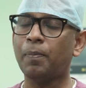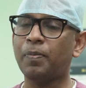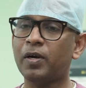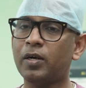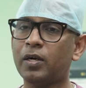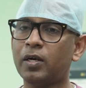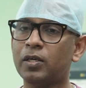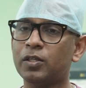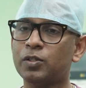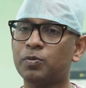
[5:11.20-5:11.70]

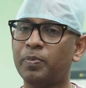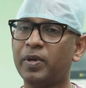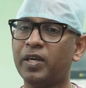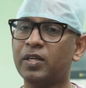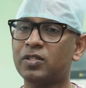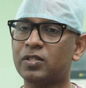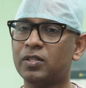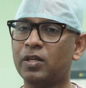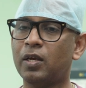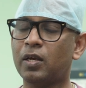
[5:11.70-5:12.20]
ஹெப்படைட்டிஸ் பி
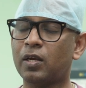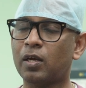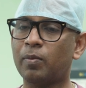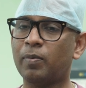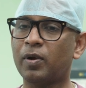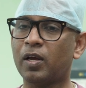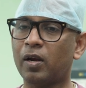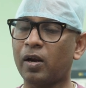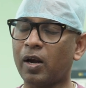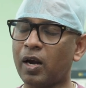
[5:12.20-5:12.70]
சி
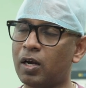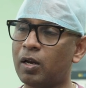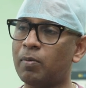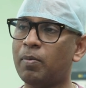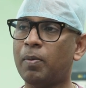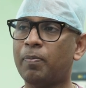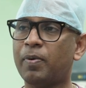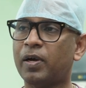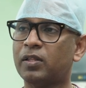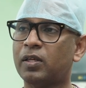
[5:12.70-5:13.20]
கிருமிகள்
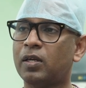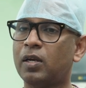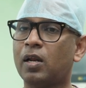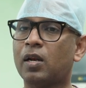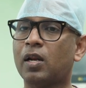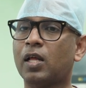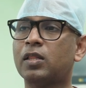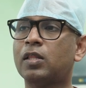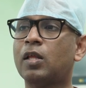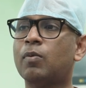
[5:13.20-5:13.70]
ரெண்டுமே
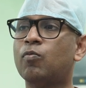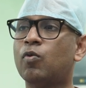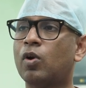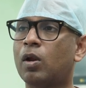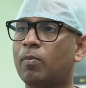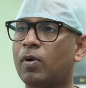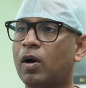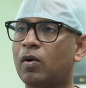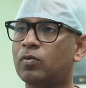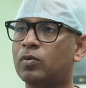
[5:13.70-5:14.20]
பார்த்தீங்கன்னா ரத்தம்
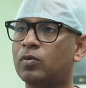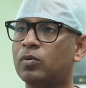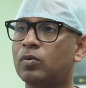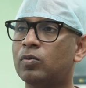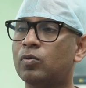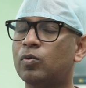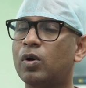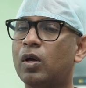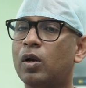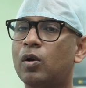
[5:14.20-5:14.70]
மூலமாகவும்
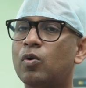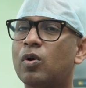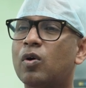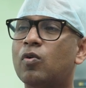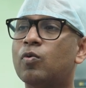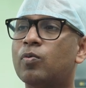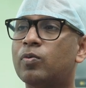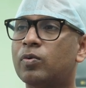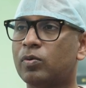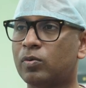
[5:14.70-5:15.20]
உடல்
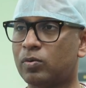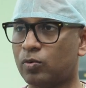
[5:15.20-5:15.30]
உறவு